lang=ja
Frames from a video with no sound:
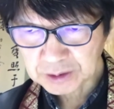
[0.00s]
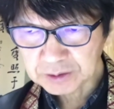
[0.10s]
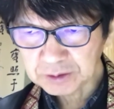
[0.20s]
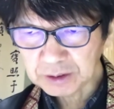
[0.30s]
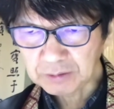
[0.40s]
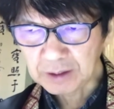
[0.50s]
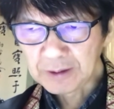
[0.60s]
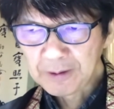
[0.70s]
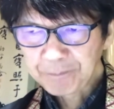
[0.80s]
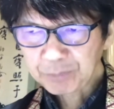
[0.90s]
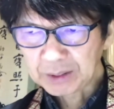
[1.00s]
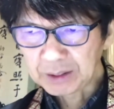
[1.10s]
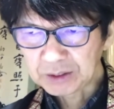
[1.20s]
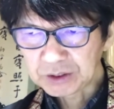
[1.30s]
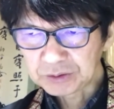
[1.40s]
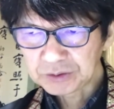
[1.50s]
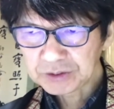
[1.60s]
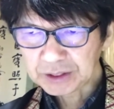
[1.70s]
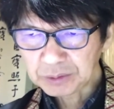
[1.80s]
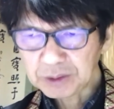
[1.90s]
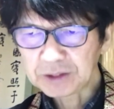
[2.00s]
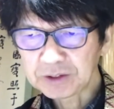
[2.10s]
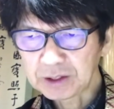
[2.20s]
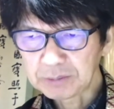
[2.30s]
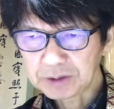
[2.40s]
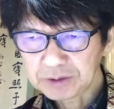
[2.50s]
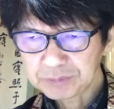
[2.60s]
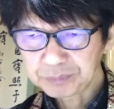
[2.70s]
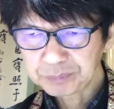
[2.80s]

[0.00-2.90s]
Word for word: 月には出征をなさいます。